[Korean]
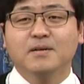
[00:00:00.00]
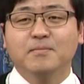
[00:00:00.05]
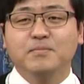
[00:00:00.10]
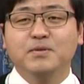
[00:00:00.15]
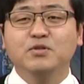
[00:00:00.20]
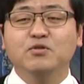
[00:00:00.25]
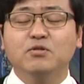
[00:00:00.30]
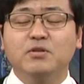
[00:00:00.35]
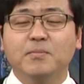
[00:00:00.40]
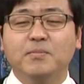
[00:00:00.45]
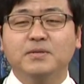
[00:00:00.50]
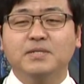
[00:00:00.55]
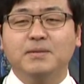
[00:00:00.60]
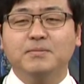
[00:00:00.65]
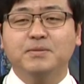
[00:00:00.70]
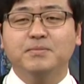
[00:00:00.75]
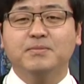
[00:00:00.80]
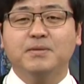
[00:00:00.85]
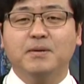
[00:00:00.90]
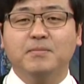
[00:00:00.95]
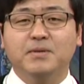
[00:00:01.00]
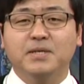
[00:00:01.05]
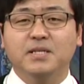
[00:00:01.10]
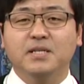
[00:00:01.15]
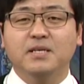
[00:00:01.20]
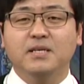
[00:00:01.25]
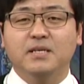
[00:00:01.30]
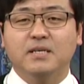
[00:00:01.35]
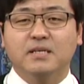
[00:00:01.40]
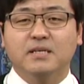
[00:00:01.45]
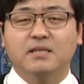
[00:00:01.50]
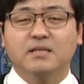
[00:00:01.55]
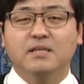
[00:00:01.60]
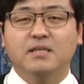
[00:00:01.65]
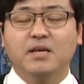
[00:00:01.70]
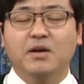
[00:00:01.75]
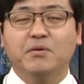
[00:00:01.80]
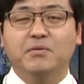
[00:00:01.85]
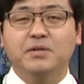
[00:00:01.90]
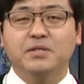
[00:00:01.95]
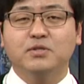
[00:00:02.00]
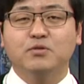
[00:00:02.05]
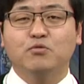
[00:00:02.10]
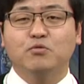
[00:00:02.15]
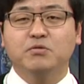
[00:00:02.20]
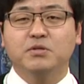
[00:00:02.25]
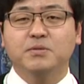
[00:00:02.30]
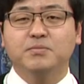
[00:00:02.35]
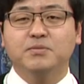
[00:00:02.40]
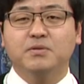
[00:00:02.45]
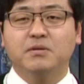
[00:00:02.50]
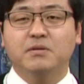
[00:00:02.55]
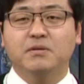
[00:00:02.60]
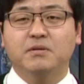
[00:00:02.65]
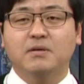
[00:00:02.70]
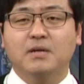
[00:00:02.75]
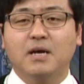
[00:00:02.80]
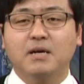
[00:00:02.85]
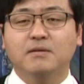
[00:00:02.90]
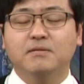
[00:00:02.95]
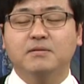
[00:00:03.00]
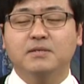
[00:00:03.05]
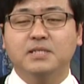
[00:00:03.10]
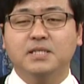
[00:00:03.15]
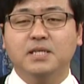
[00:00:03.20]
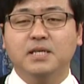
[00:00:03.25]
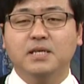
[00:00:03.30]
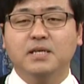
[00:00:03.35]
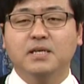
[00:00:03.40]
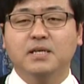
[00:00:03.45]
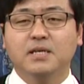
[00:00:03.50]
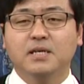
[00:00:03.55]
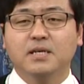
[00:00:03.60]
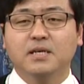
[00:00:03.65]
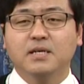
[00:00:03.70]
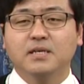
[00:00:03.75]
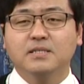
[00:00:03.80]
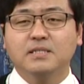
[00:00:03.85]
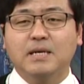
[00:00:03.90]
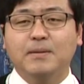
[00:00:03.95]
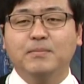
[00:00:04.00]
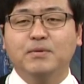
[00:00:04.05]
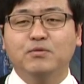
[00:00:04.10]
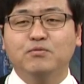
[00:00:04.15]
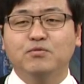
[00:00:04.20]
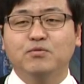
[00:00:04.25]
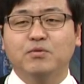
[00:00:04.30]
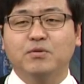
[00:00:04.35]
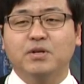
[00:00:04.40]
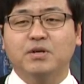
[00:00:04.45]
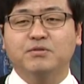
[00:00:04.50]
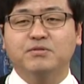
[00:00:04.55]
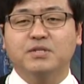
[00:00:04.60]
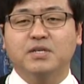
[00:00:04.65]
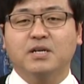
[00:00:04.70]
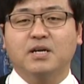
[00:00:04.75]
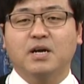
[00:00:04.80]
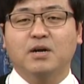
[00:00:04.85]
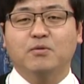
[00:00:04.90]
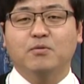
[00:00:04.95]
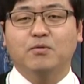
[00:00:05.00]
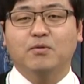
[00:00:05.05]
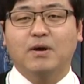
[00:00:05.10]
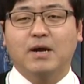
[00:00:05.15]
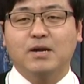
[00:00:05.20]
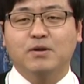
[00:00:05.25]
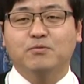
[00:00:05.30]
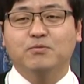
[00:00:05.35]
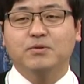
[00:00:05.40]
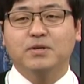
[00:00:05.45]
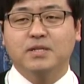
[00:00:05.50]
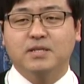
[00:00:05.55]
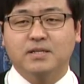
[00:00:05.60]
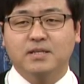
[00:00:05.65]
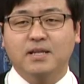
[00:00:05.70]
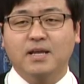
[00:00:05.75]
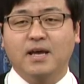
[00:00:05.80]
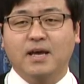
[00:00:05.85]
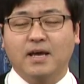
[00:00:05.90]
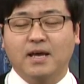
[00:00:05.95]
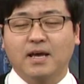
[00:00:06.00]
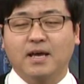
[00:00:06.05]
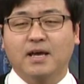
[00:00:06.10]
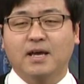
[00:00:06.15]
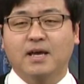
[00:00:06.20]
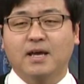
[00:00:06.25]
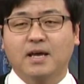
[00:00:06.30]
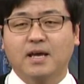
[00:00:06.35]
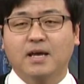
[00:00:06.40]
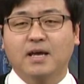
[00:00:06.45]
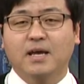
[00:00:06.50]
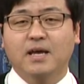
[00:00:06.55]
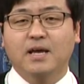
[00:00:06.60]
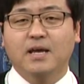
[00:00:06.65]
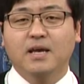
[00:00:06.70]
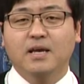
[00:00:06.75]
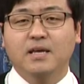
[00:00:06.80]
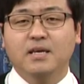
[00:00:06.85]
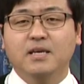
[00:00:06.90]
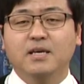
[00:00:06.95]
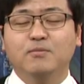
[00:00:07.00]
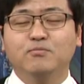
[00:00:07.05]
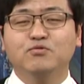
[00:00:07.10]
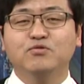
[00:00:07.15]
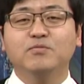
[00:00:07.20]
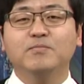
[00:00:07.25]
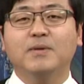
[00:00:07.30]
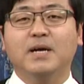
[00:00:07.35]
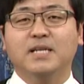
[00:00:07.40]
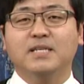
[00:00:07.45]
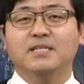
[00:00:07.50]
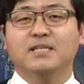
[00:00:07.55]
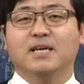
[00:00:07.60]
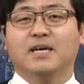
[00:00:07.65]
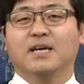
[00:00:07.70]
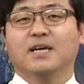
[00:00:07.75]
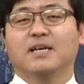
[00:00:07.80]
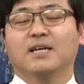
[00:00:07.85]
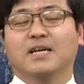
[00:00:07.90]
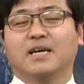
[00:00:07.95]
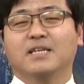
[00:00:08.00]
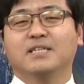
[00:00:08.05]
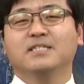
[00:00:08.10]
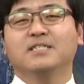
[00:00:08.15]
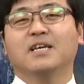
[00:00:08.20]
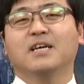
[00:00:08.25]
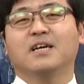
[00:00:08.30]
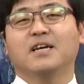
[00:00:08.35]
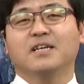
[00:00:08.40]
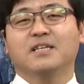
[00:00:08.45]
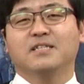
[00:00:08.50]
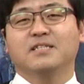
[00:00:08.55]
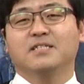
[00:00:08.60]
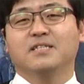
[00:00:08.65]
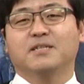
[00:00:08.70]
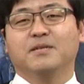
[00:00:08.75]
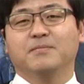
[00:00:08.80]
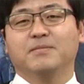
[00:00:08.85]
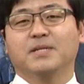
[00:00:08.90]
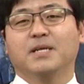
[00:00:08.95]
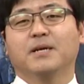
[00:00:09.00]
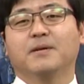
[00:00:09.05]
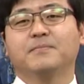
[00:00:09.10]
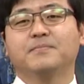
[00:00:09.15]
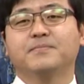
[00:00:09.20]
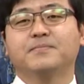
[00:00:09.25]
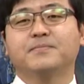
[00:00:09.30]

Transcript: 민족대표 33인이 태학원에서 독립선언을 한 것이 3.1운동이라고 시작하고 알고 있는데 이게 무슨 말이냐라는 생각이 드실 겁니다.